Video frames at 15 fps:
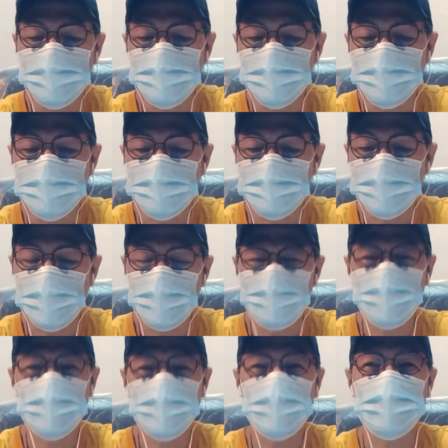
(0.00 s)
O tayo
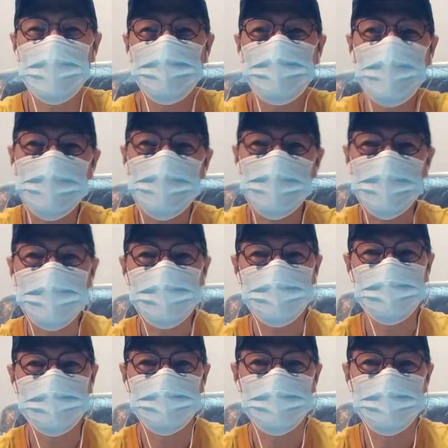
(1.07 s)
ba talaga para sa
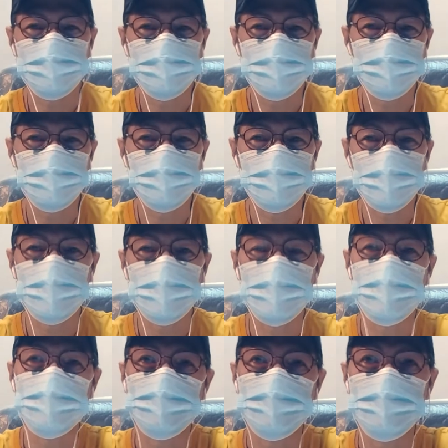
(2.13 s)
ganong uri ng
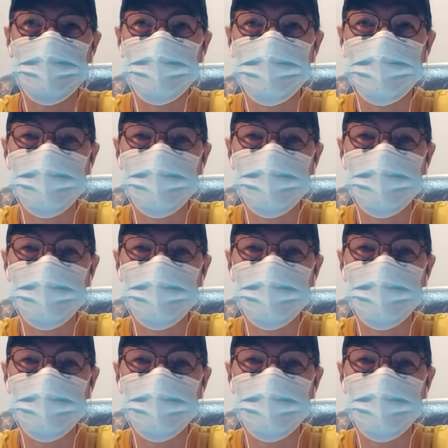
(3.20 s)
ano, ano